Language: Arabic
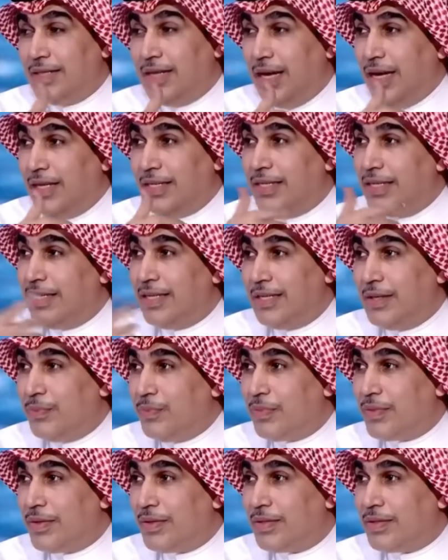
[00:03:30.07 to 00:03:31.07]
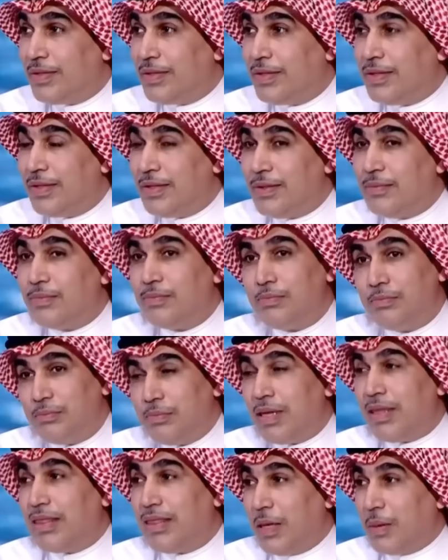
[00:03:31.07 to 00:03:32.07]
يعني احرق الشيء
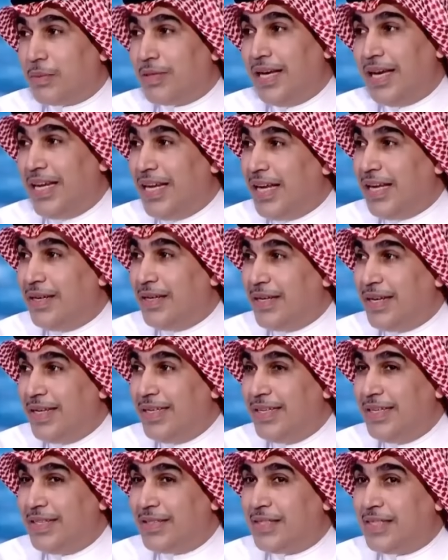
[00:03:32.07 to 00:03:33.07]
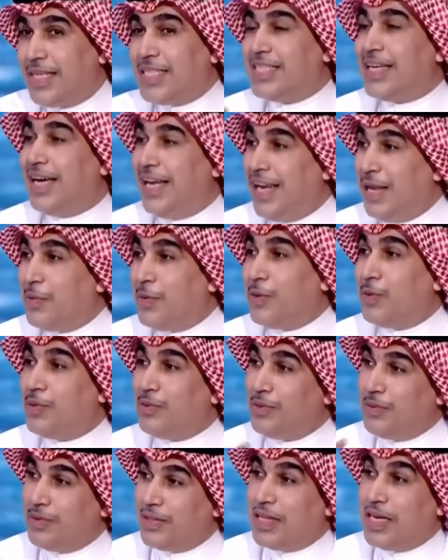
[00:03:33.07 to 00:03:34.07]
بالضبط يعني يعني تزعل لما
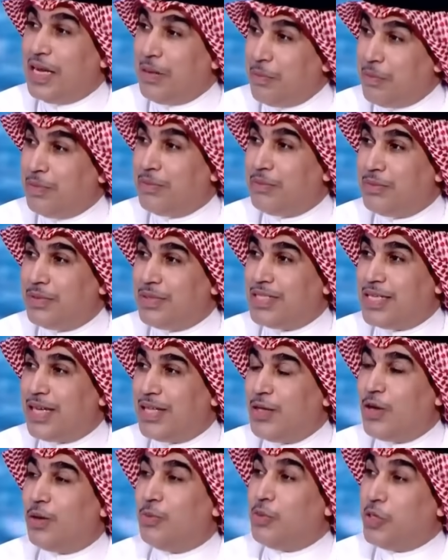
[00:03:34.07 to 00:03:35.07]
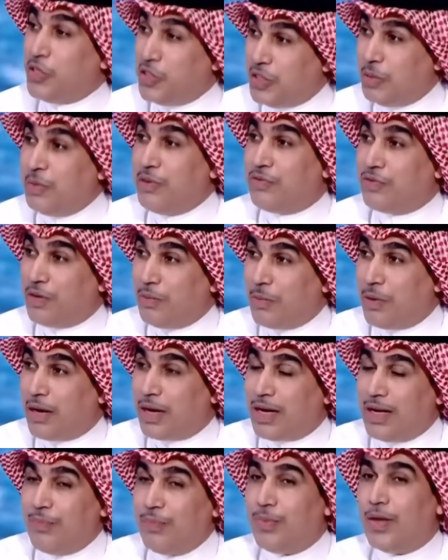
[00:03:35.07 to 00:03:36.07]
اثنين من زي دول منجمين في
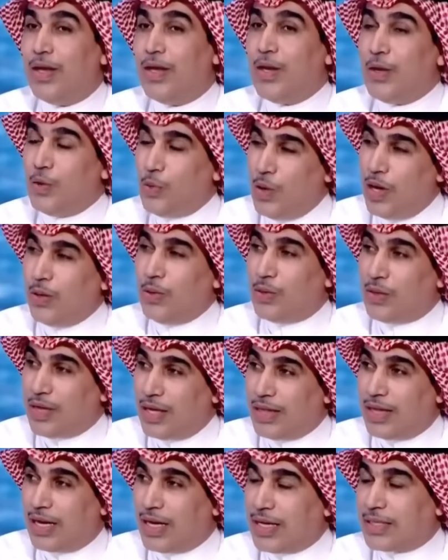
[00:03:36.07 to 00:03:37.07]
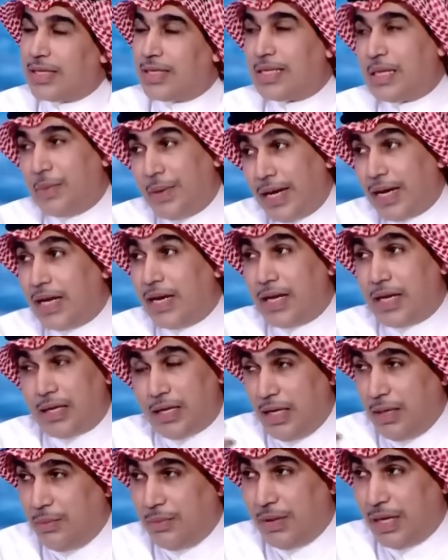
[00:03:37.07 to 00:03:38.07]
المباراه فيحدث هذا الخطا طبعا
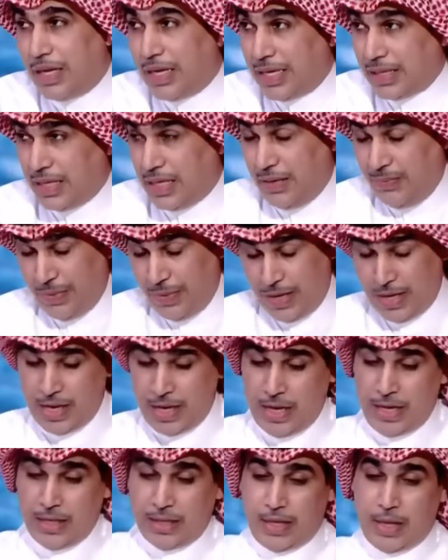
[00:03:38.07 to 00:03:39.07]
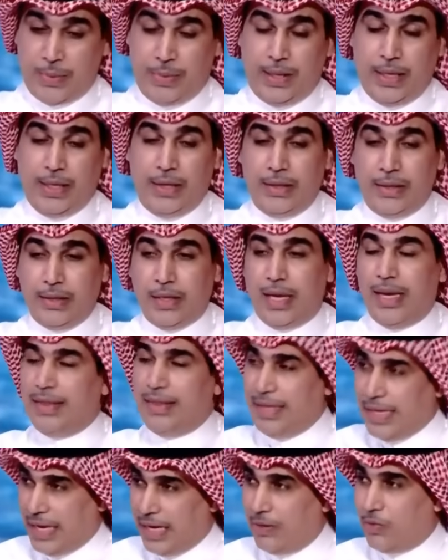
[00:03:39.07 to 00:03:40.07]
انا احمل الخطا طبعا
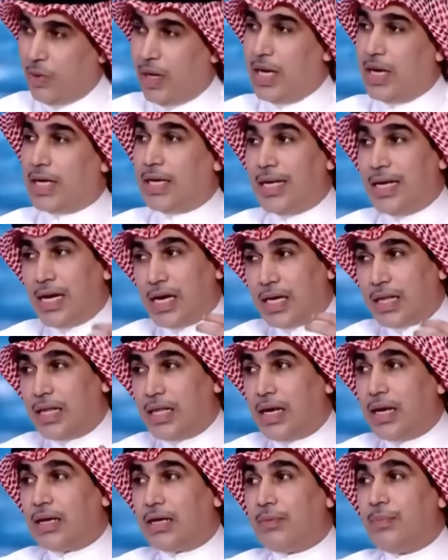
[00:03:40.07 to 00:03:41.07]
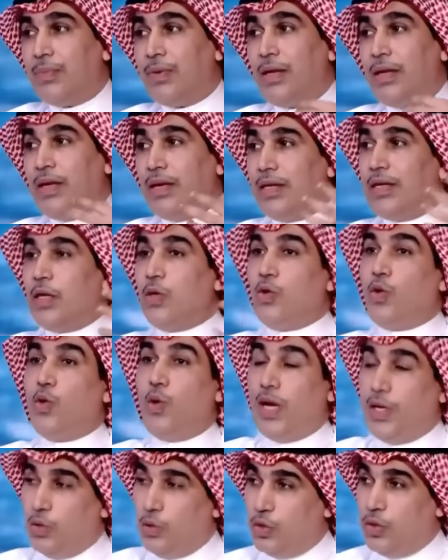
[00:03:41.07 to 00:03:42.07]
الاثنين ولكن اكثر انه
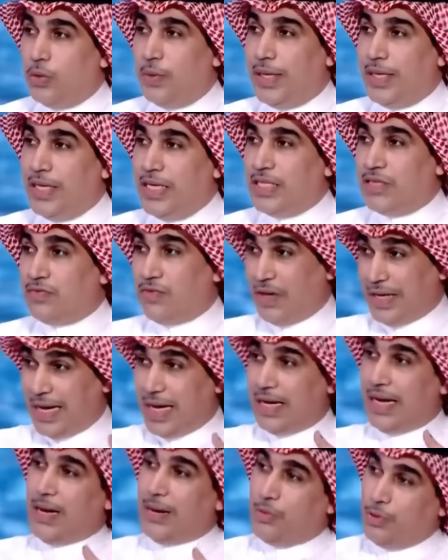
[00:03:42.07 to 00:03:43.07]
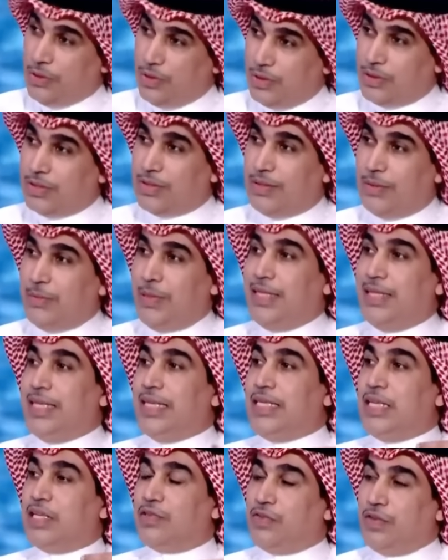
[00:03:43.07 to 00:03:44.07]
لوحده ايبانيز فكان لابد من
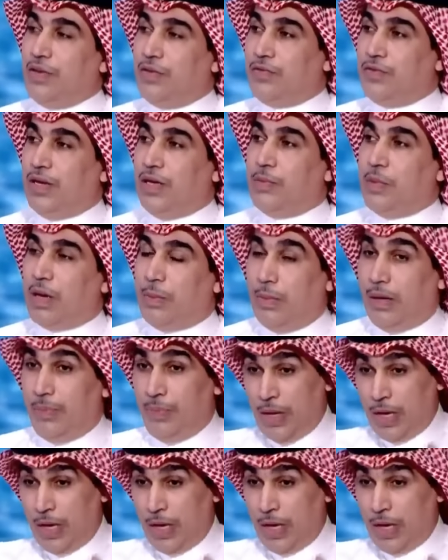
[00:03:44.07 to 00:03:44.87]
يجلس في في المرمى